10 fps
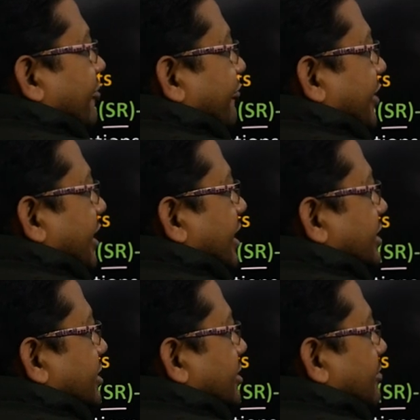
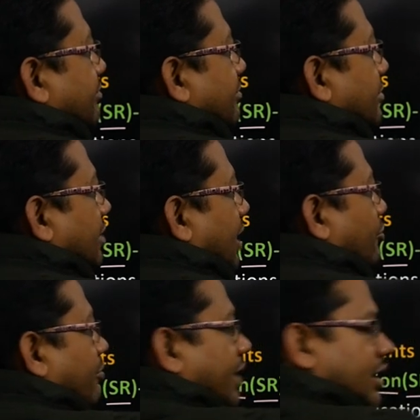फिनिश
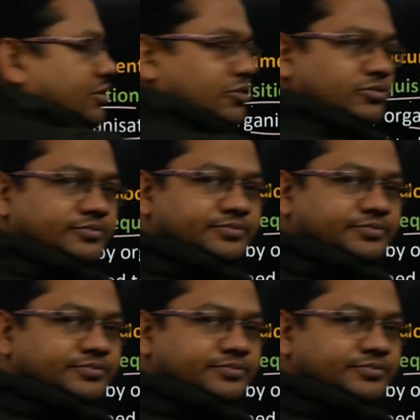हमको माल दो